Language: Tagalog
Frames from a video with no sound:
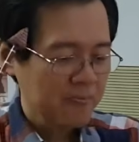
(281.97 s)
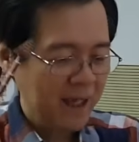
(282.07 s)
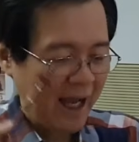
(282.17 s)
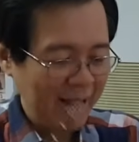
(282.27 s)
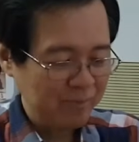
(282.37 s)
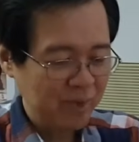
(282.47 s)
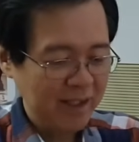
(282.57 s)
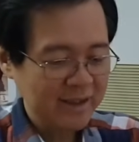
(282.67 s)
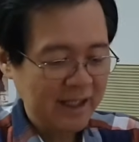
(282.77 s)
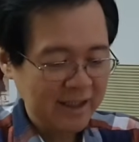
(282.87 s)
high
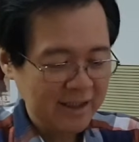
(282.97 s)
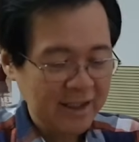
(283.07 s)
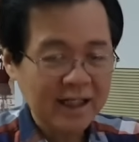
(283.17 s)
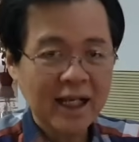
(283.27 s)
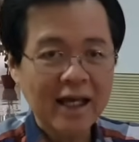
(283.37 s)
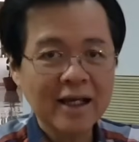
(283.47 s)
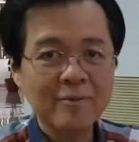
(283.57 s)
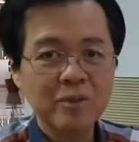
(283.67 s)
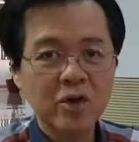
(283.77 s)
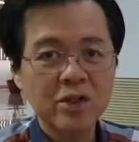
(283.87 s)
blood na hindi
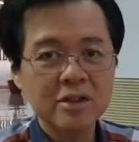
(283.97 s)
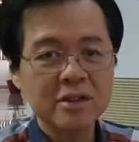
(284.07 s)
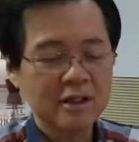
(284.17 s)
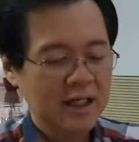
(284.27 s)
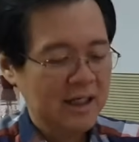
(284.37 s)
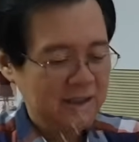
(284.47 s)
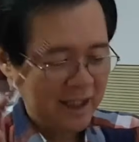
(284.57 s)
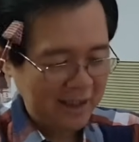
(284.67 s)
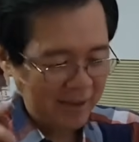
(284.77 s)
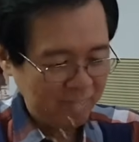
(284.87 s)
ginagamot,
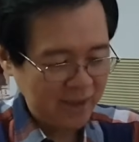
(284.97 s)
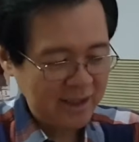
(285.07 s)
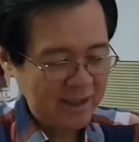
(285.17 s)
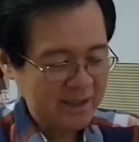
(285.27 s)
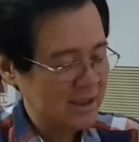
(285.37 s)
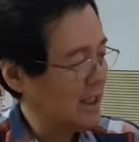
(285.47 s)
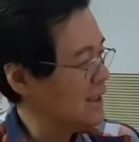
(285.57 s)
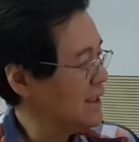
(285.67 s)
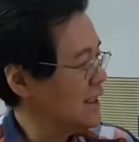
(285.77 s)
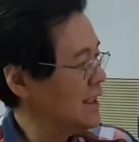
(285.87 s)
diabetes na
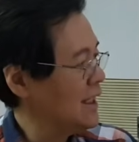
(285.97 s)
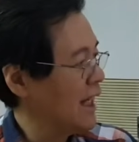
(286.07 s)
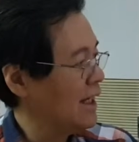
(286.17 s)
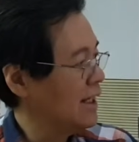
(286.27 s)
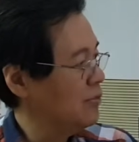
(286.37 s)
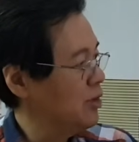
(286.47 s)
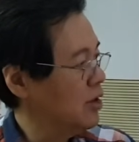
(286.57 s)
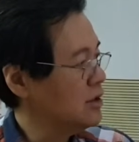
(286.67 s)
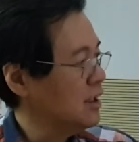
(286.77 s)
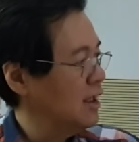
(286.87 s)
hindi
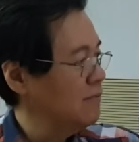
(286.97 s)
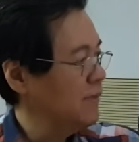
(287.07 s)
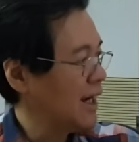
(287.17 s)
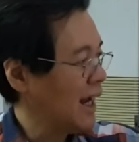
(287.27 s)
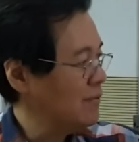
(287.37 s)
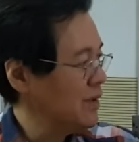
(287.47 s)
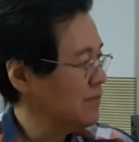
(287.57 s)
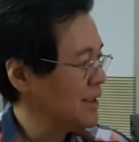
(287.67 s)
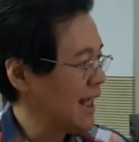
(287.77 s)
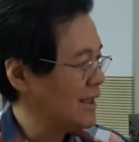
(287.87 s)
ginagamot, maraming
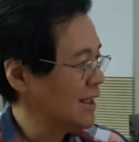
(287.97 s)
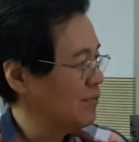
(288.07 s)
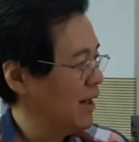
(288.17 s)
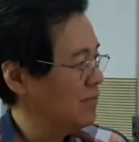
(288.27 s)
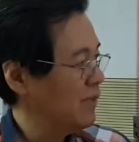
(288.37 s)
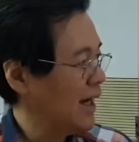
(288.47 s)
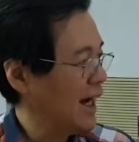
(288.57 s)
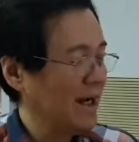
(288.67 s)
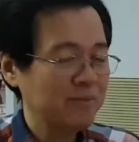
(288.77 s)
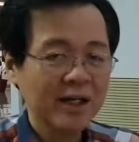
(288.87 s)
matatabang
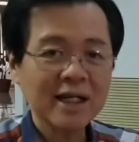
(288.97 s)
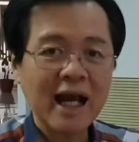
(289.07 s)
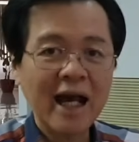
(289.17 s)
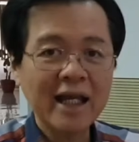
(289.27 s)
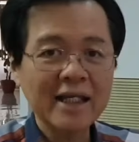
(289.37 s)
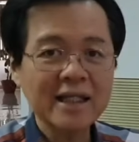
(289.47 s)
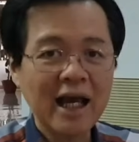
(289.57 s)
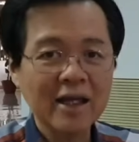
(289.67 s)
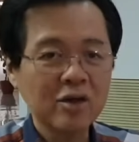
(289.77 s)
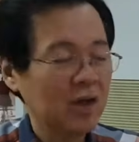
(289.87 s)
pagkain,
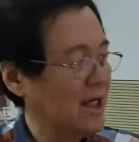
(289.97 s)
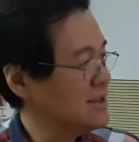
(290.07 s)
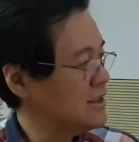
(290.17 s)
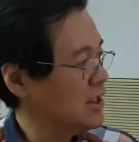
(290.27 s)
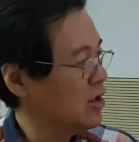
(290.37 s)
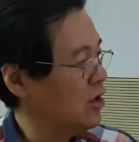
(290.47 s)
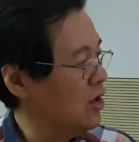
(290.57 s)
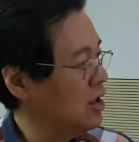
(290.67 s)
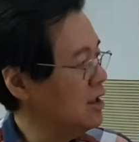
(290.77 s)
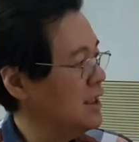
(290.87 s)
high
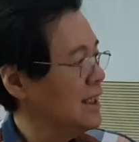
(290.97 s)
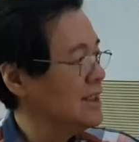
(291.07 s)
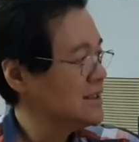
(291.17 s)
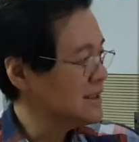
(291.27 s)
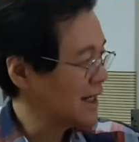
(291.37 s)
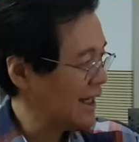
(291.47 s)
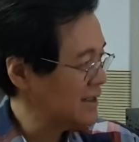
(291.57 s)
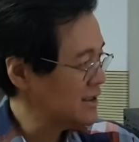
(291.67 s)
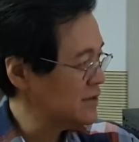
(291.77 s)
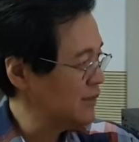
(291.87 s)
cholesterol,
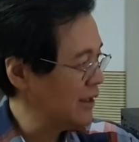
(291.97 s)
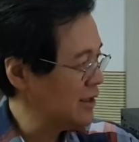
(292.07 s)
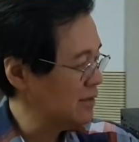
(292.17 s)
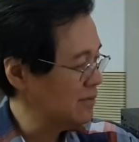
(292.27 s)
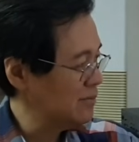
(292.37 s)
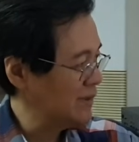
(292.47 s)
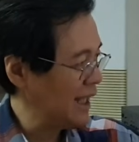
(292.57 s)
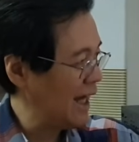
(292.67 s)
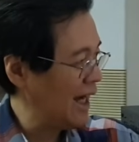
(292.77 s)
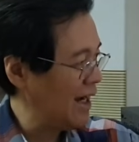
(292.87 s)
stress, may
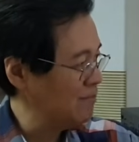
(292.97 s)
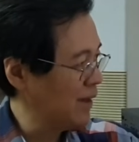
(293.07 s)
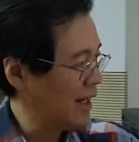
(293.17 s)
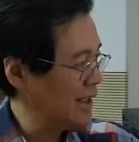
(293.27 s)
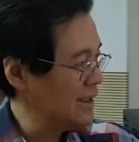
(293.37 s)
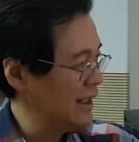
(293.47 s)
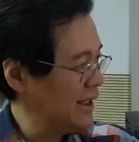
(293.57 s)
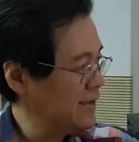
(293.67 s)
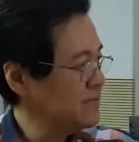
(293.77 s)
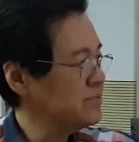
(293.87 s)
nakakabara din,